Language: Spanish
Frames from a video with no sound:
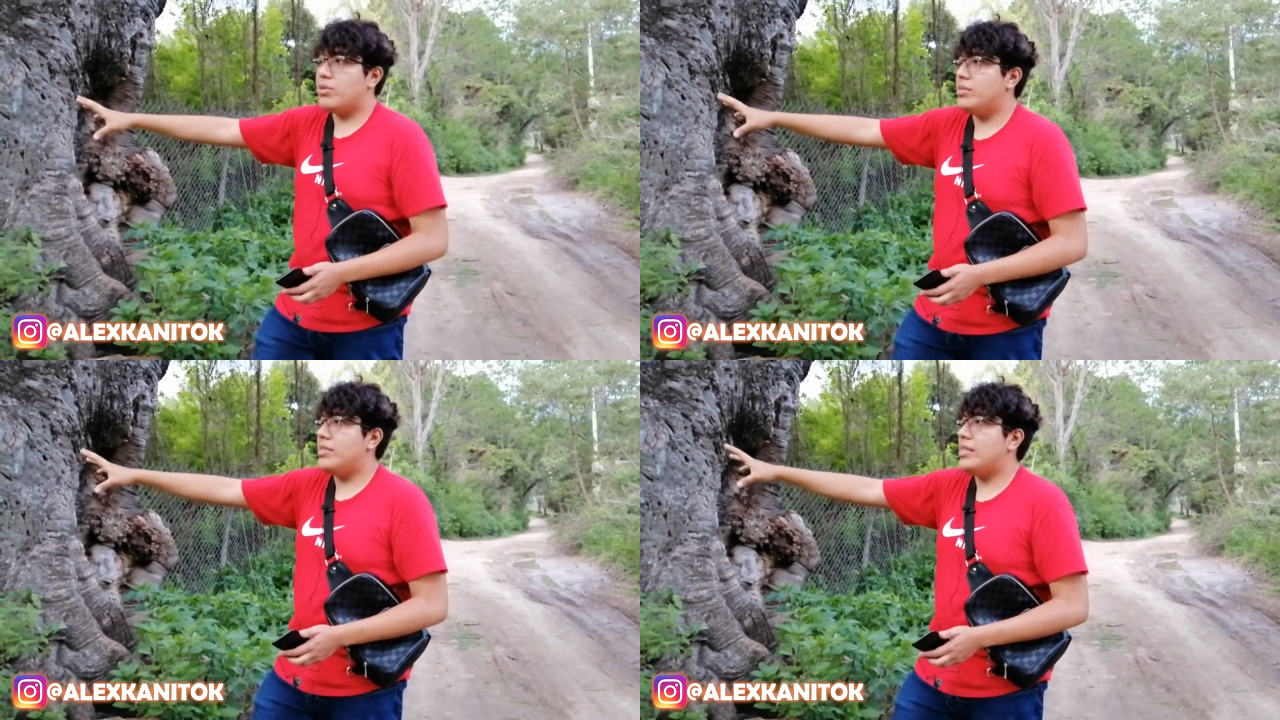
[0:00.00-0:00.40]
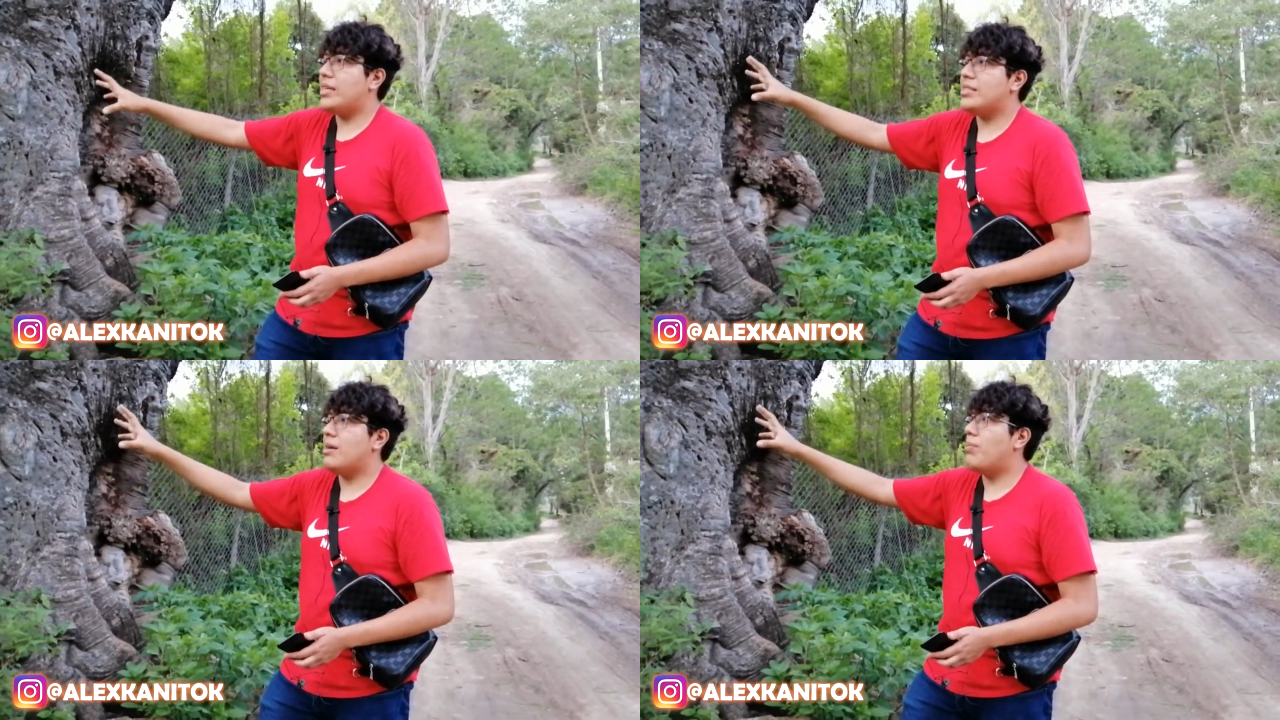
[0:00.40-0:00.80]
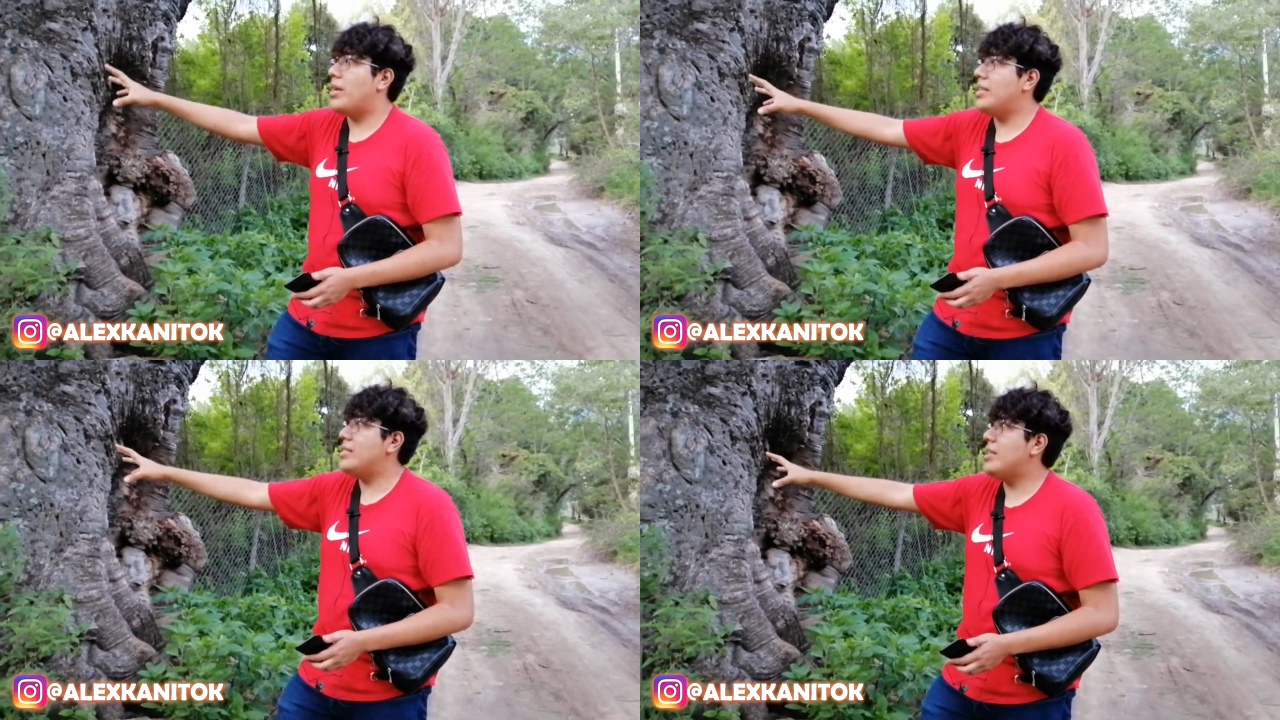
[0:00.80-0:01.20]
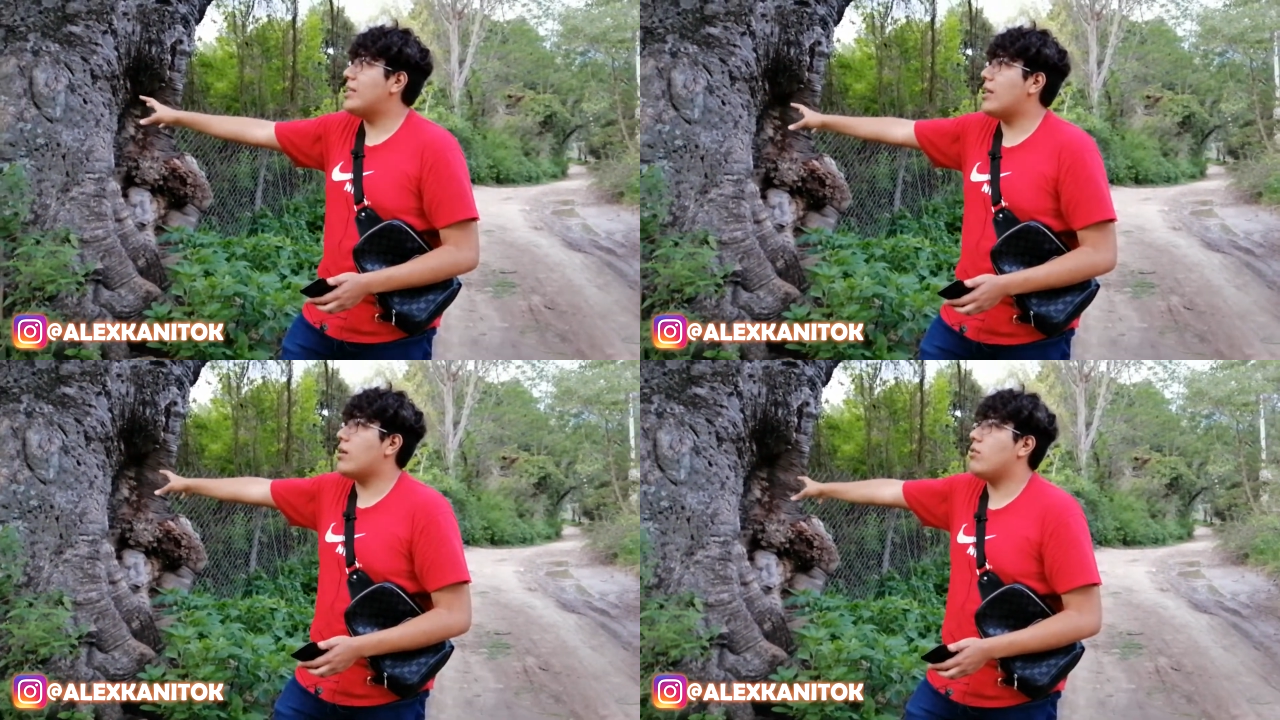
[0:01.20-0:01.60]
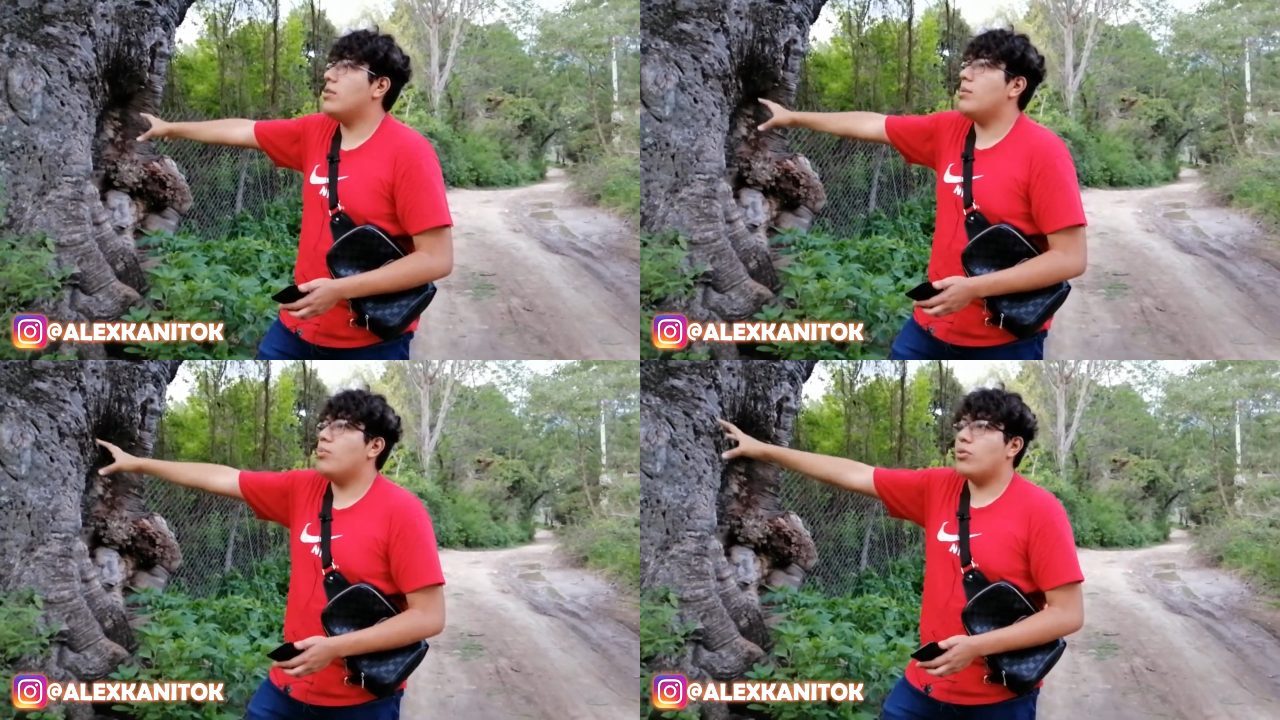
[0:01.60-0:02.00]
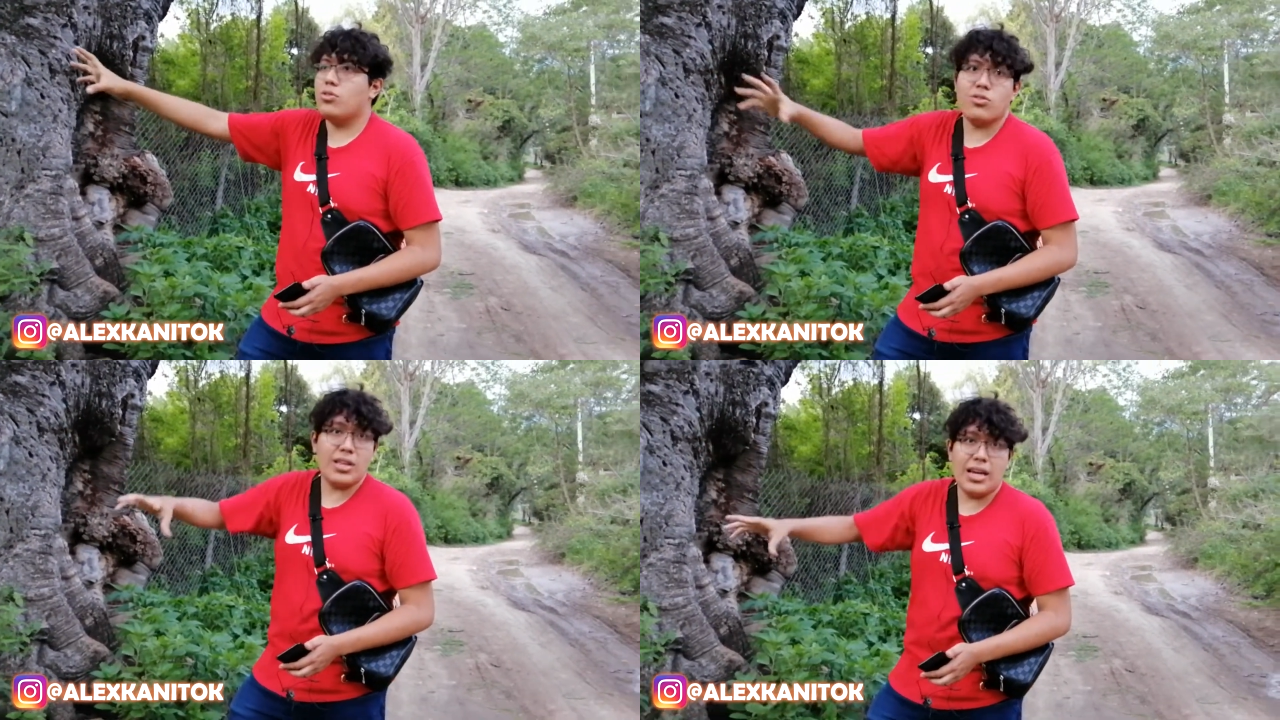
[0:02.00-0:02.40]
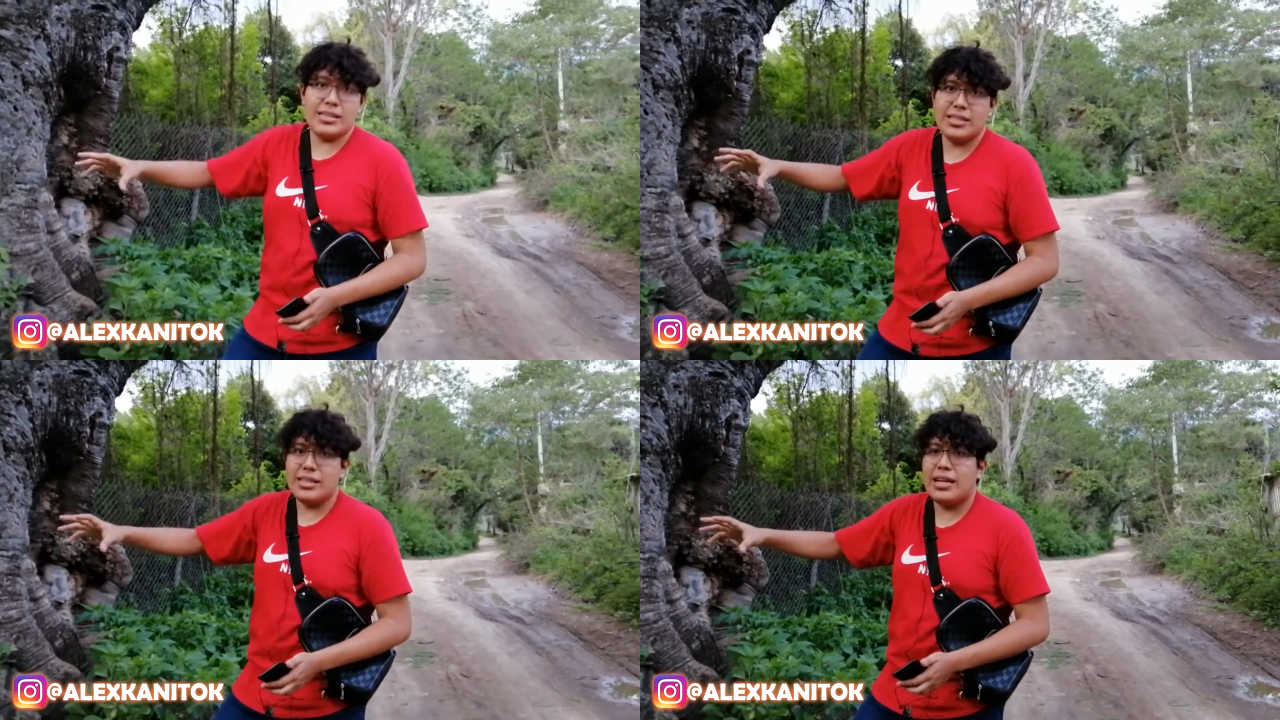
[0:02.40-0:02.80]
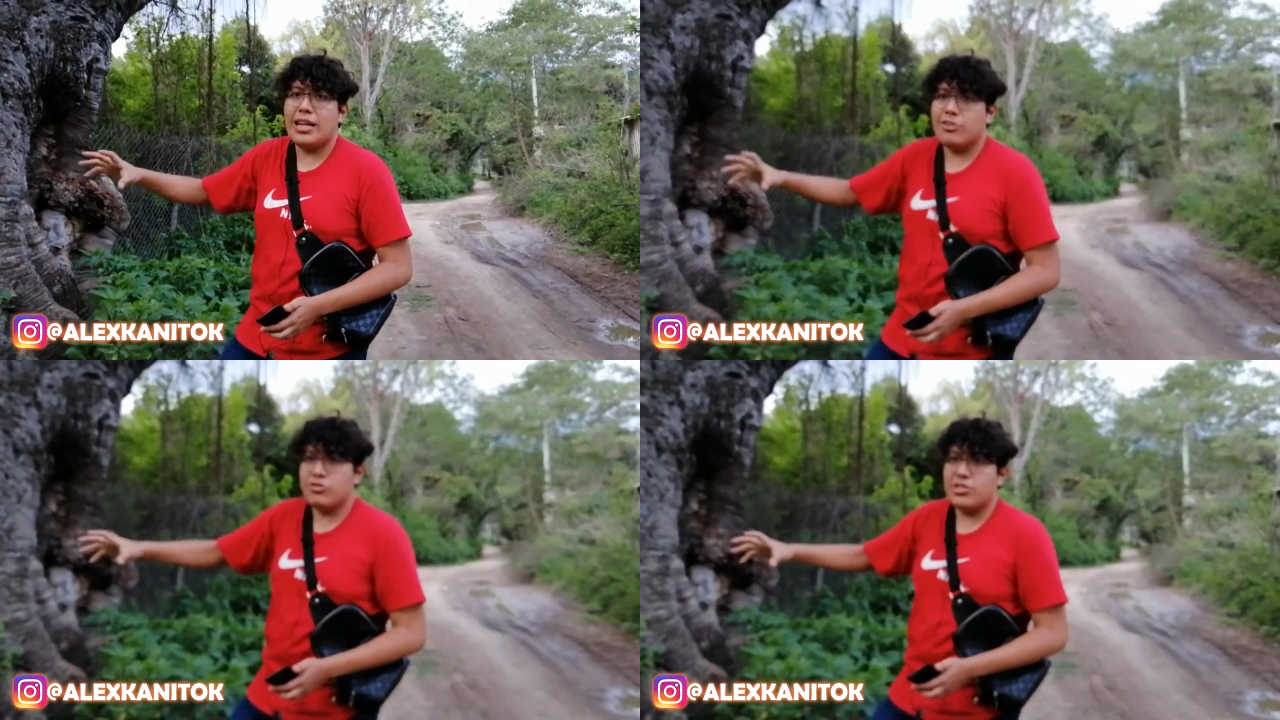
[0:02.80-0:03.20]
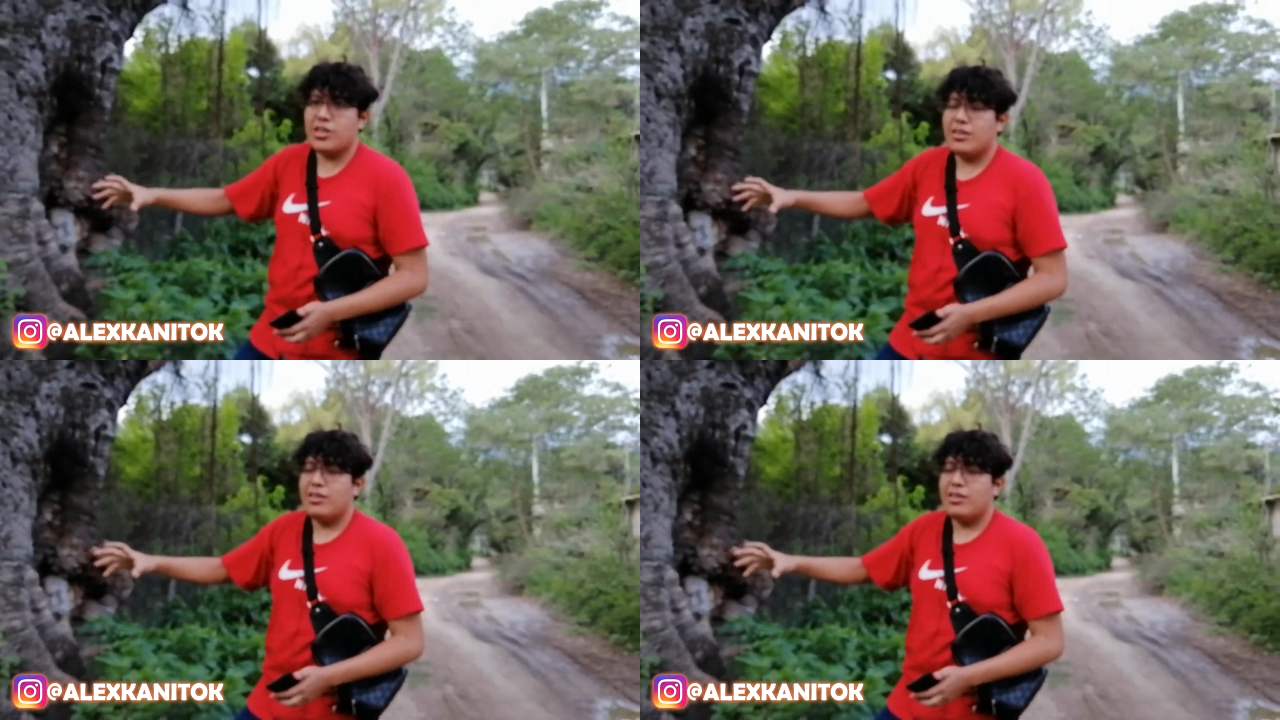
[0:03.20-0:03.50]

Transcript: dicen que se aparece y que ronda por toda la hacienda en la noche.